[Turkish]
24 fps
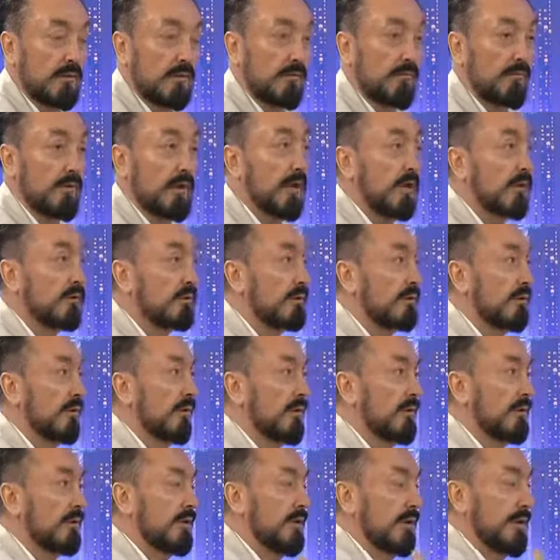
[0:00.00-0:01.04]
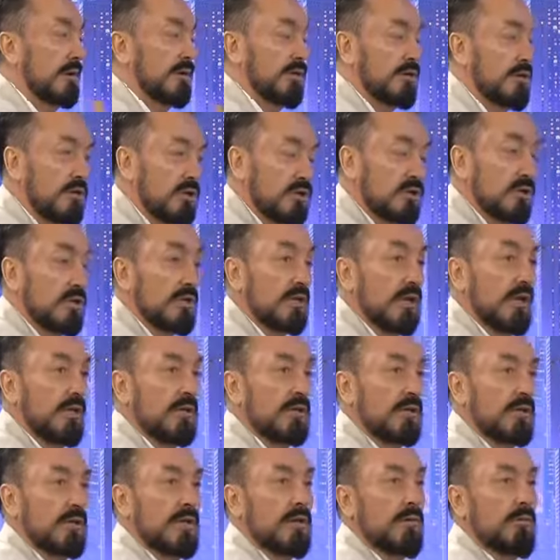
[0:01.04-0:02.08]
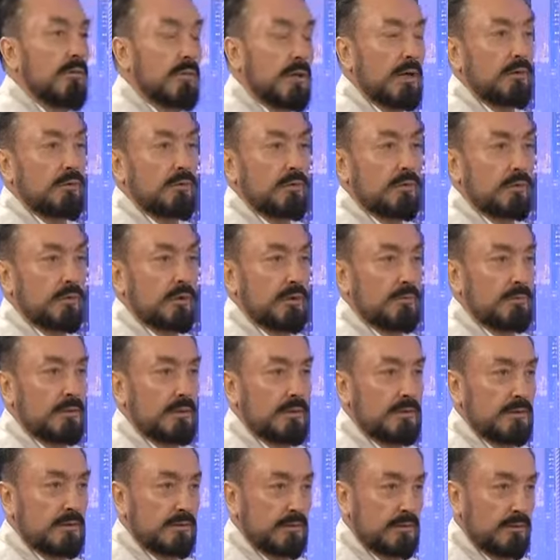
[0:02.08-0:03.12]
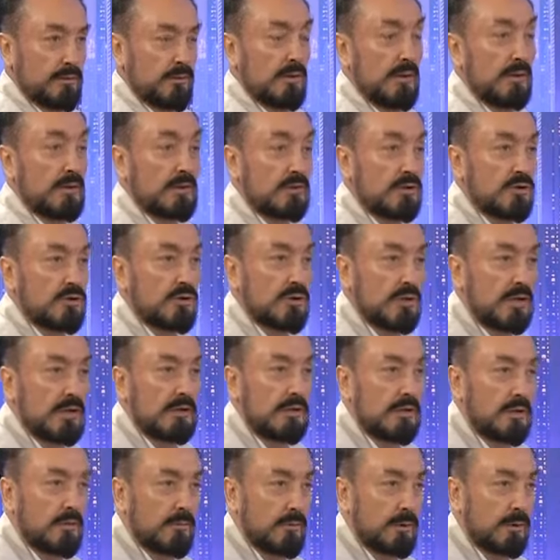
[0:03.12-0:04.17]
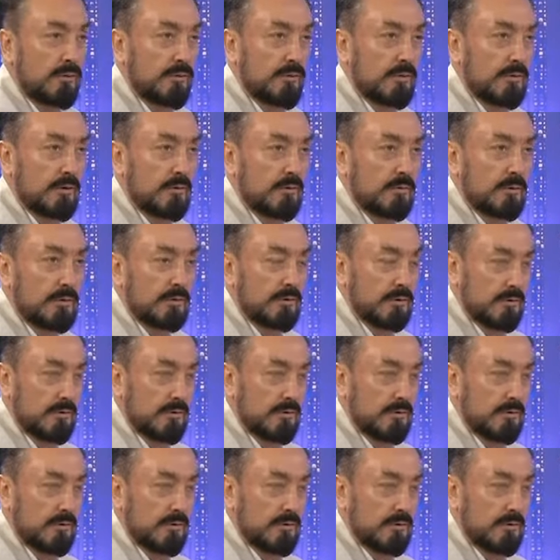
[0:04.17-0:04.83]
Veyahut kişi kendine bakıyor olabilir. Ölen kişi kendine bakıyor olabilir.